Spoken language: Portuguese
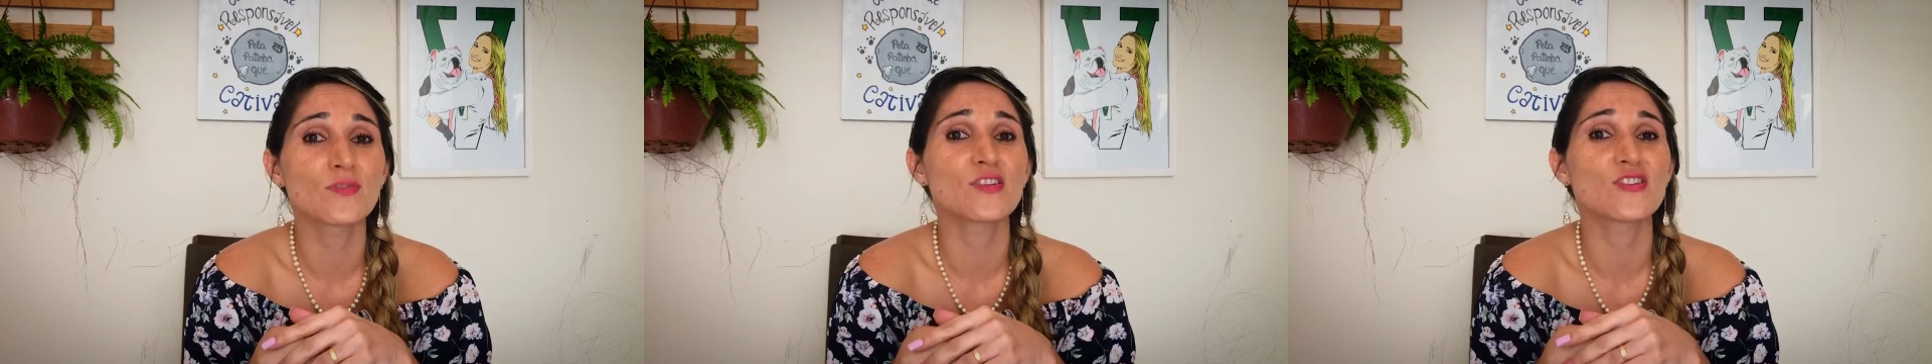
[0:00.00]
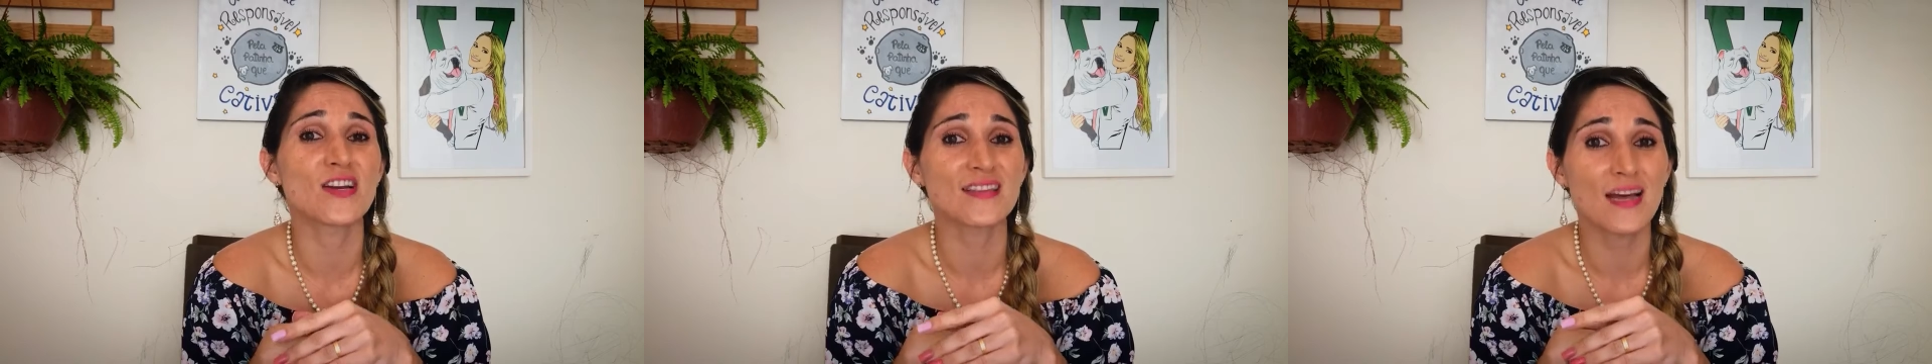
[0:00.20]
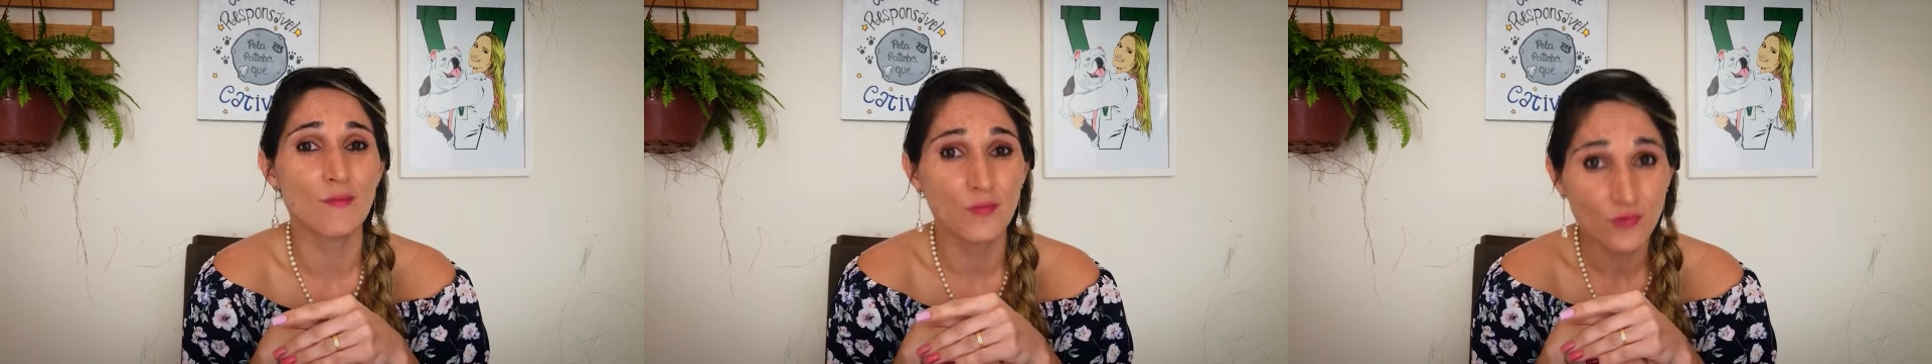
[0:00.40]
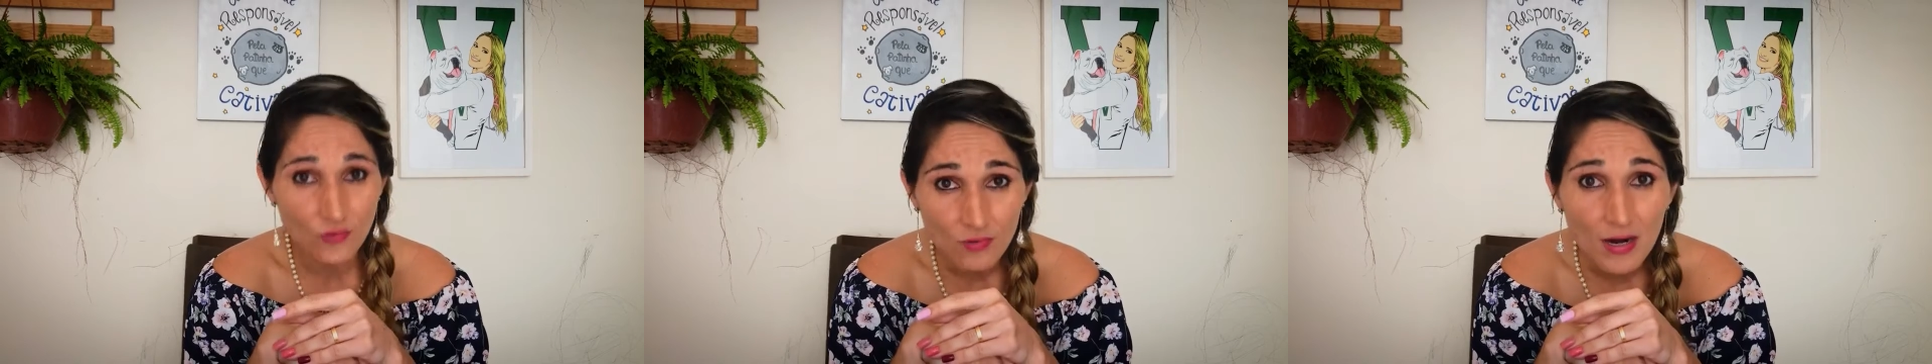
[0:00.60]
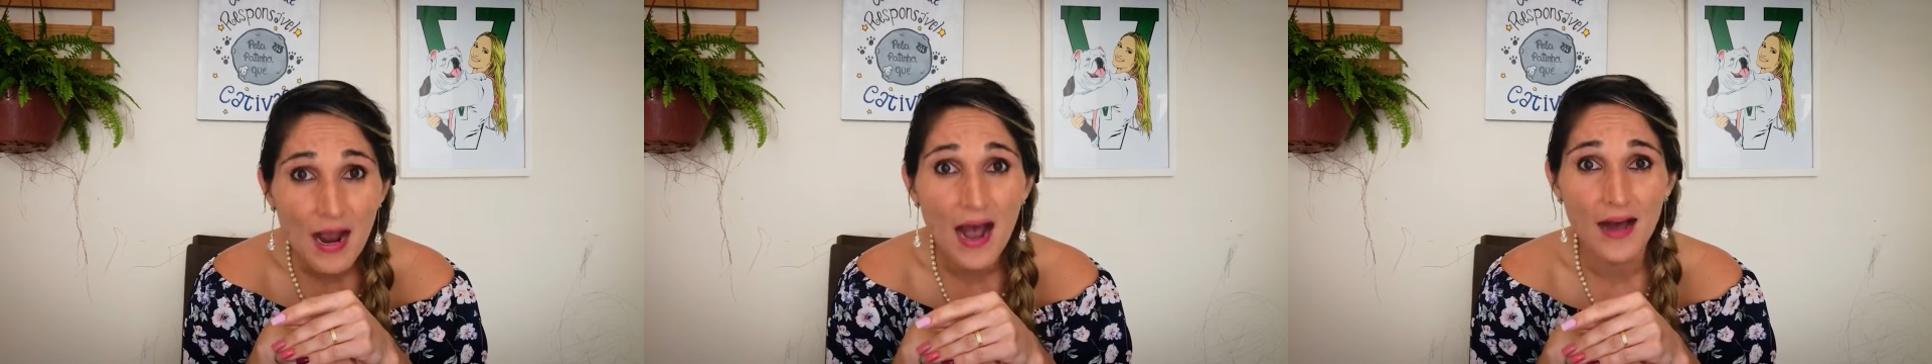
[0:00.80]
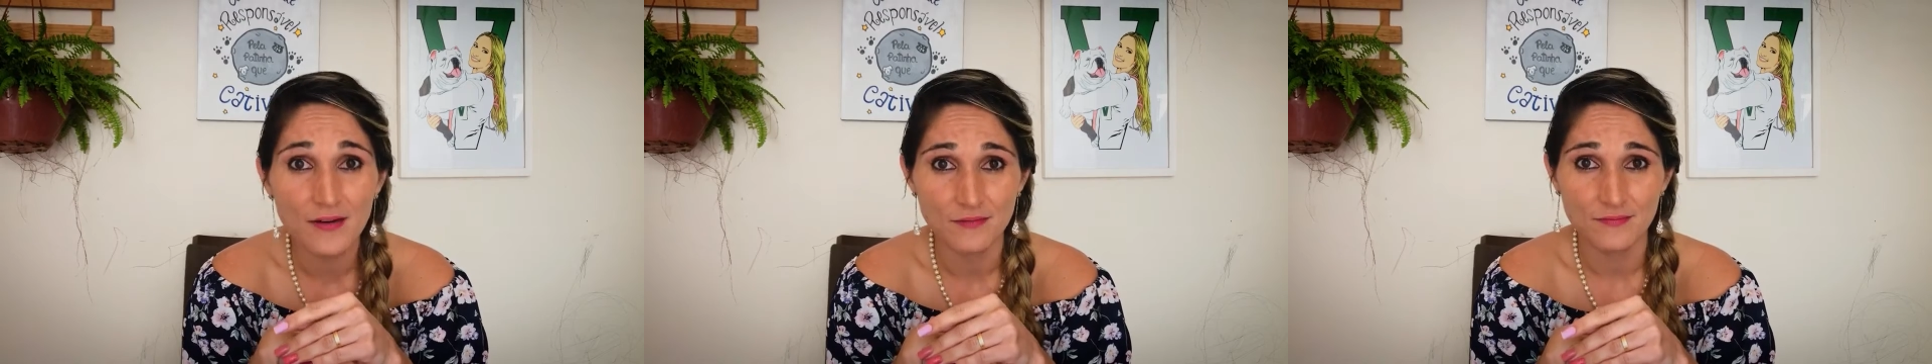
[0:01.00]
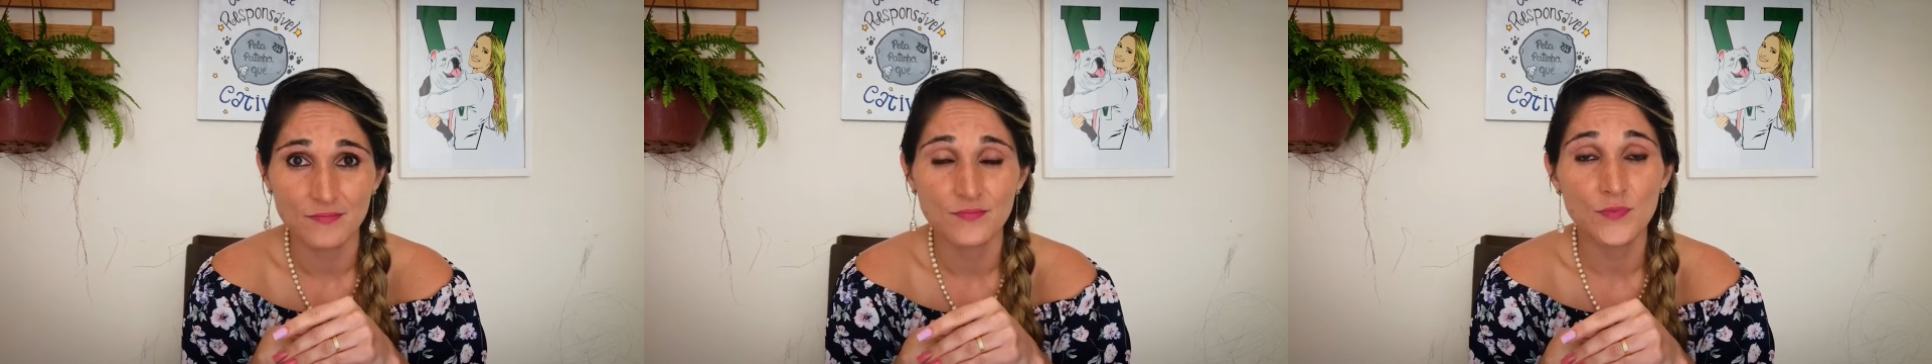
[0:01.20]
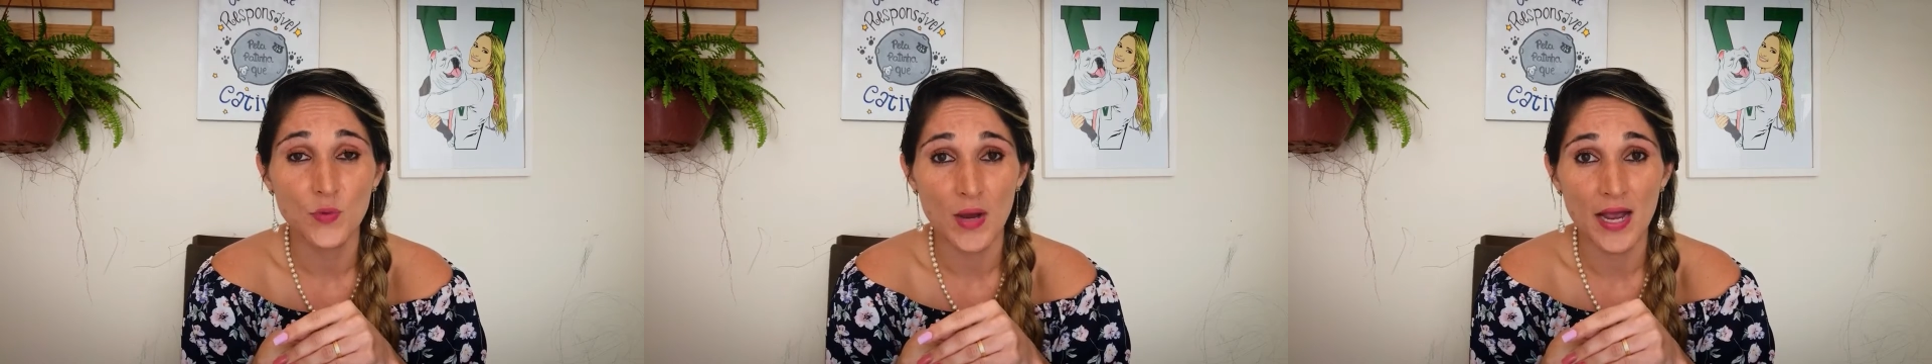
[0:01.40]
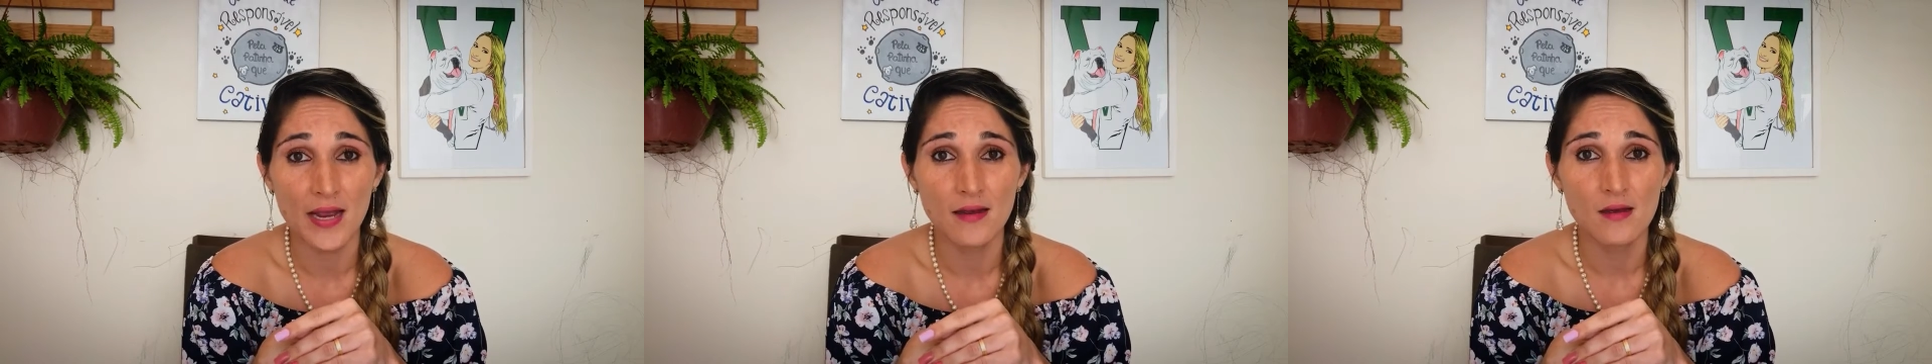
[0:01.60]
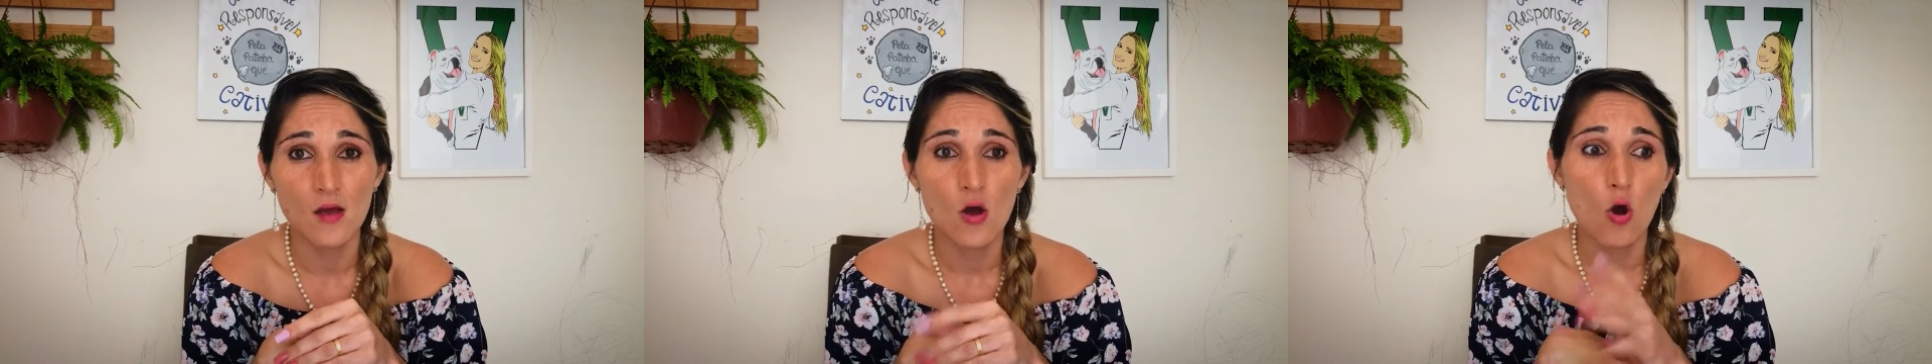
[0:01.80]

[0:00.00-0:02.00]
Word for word: que já está muito caro, não é?